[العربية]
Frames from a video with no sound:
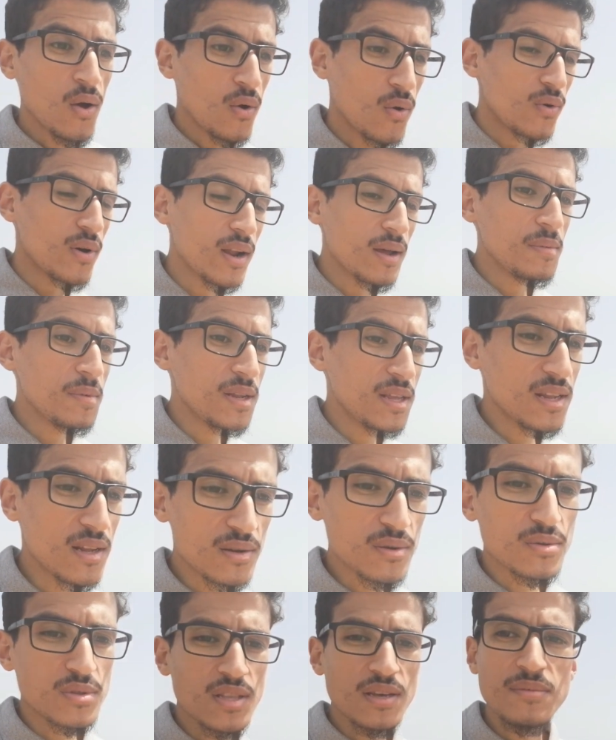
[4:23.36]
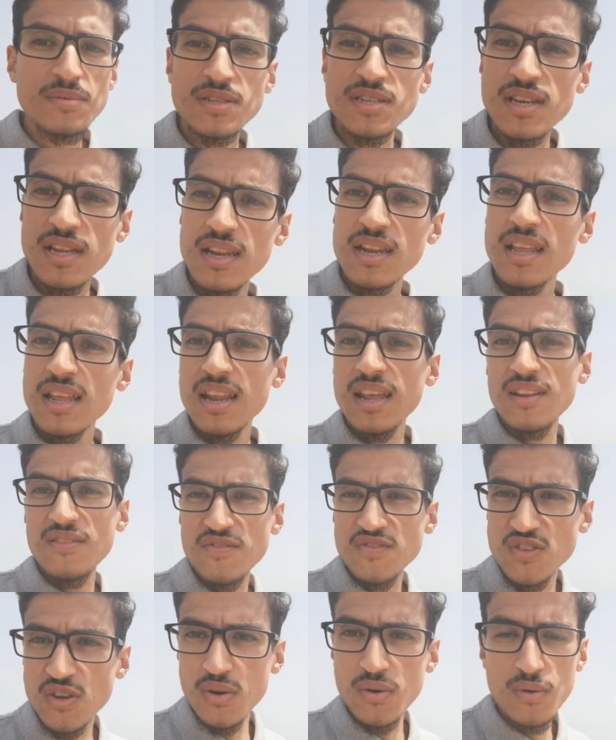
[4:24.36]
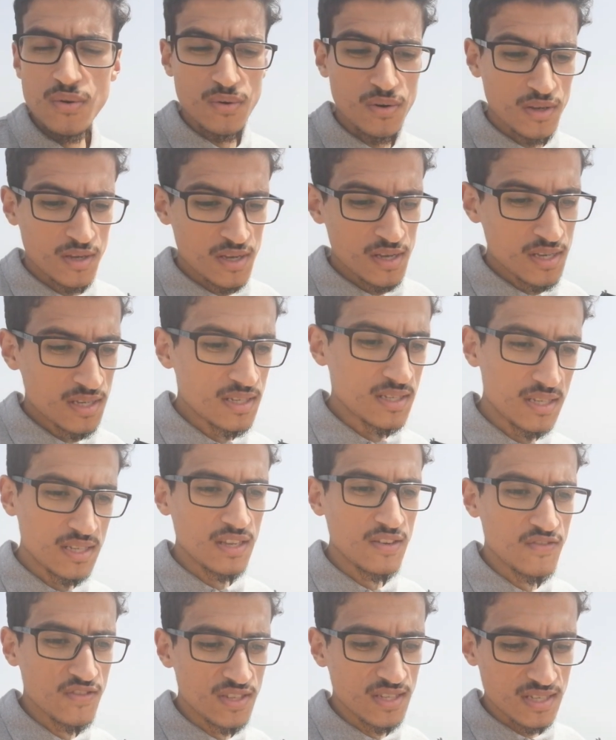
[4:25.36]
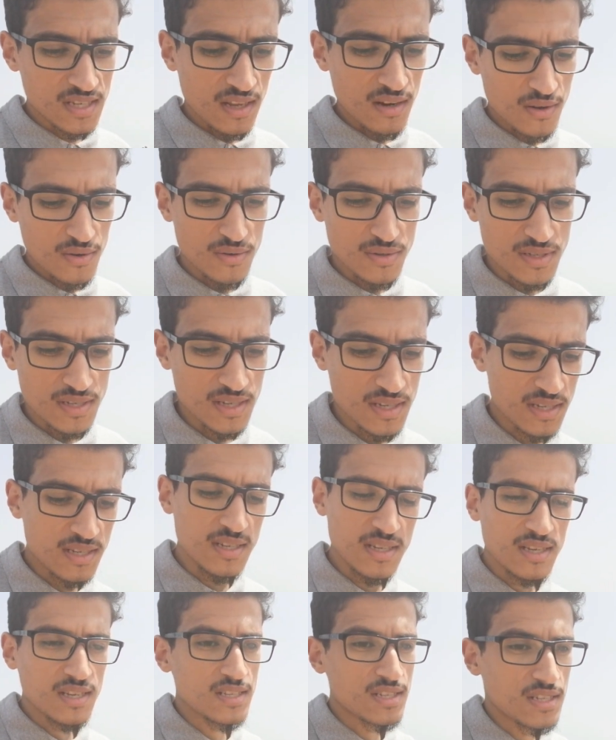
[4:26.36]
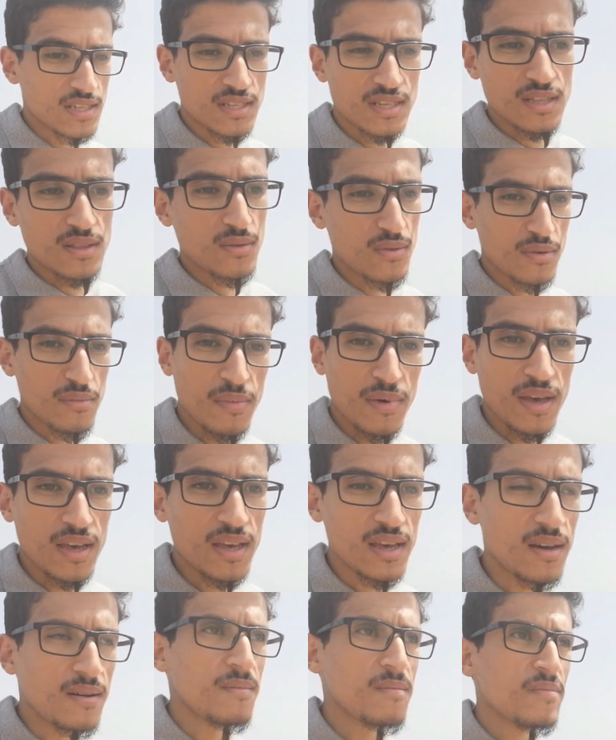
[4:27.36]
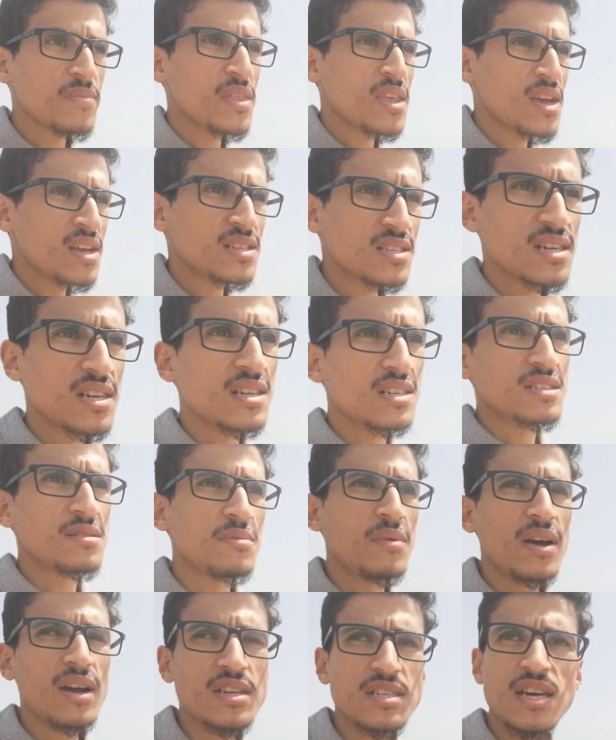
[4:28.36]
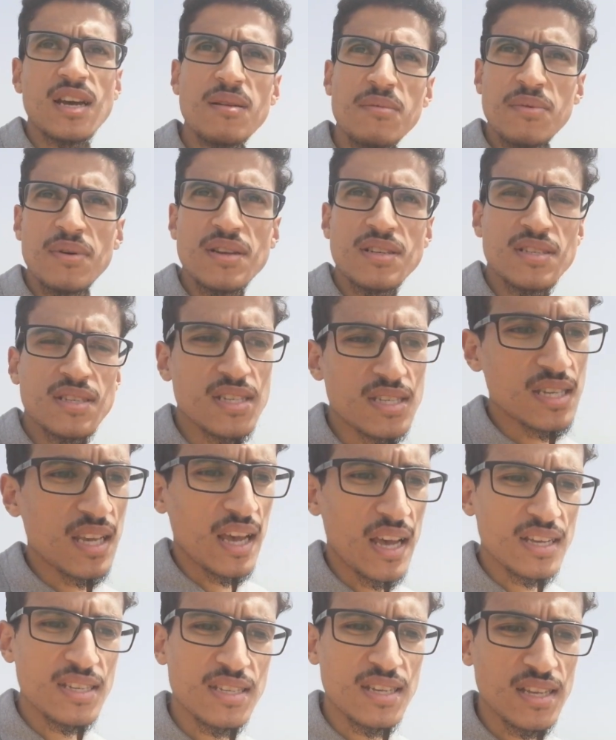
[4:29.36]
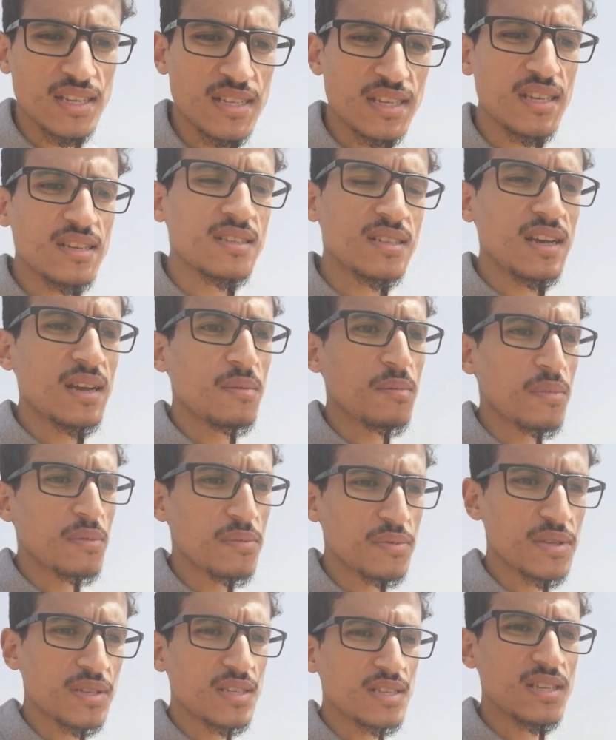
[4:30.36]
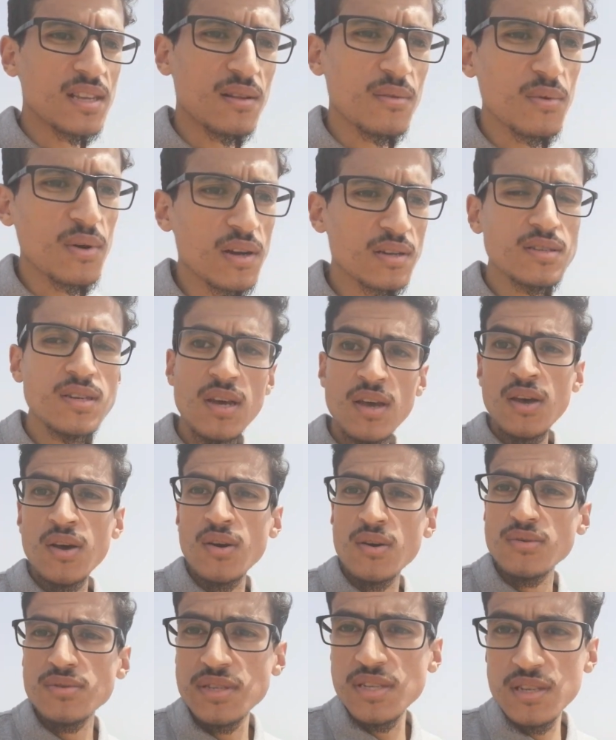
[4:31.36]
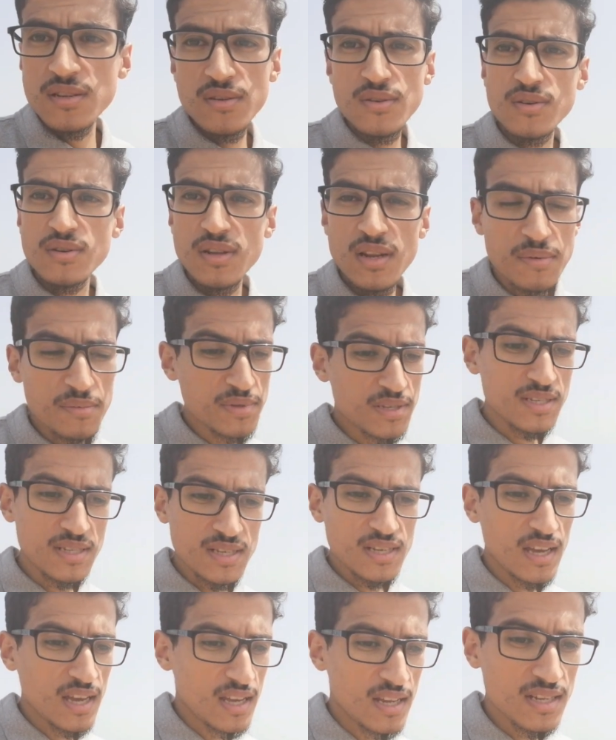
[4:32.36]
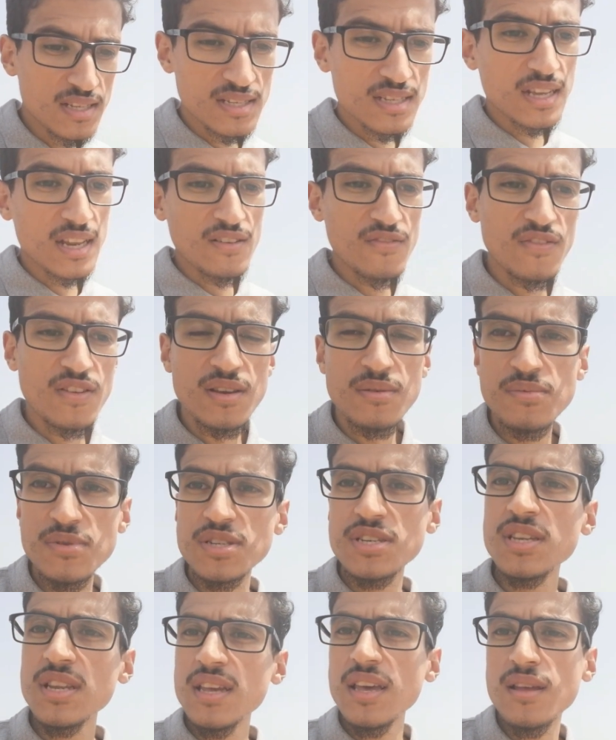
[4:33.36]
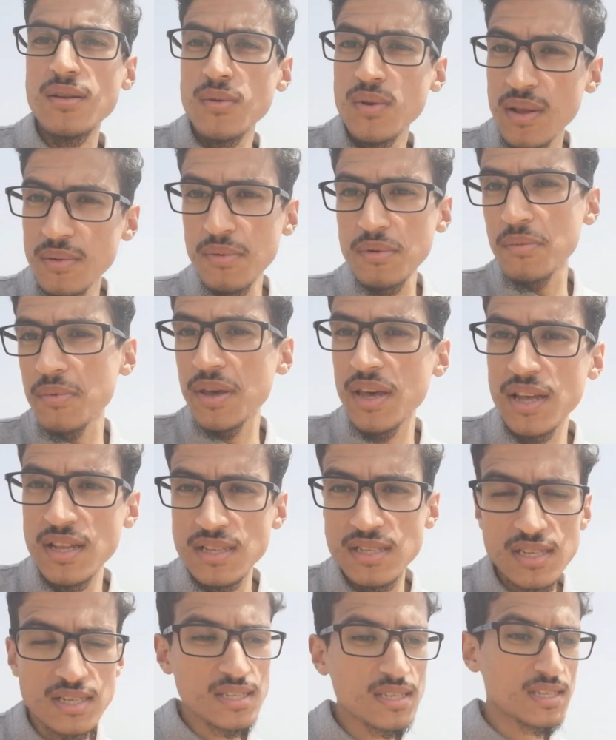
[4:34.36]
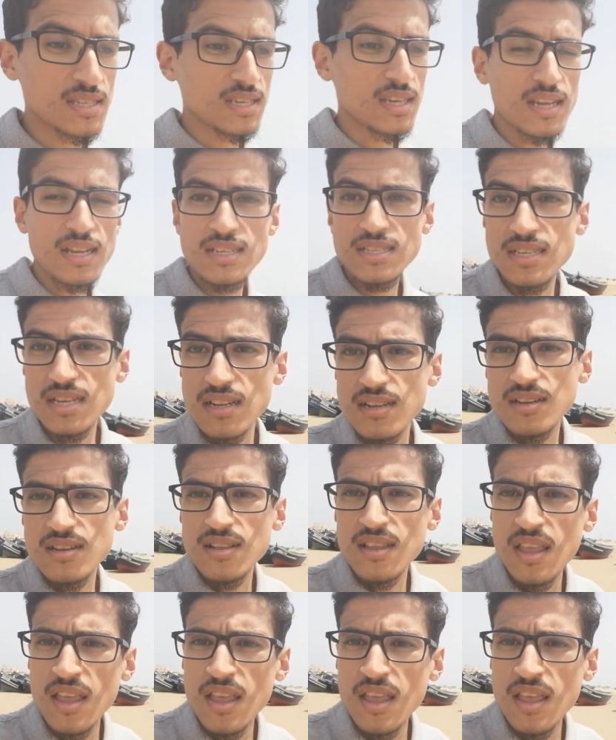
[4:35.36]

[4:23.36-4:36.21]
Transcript: وراه من هنا لقدام ان شاء الله راه نفتحوا السيرفيس ديال الكونساي يعني كتجي تدوي معايا تنجلس معاك شحال بغيتي ساعه ساعتين شحال ما بغيتي ديال الوقت وسينو الا بغيتيني كاع انا نتكلف لك بالشريان ولا بالبيعان ديال السياره ديالك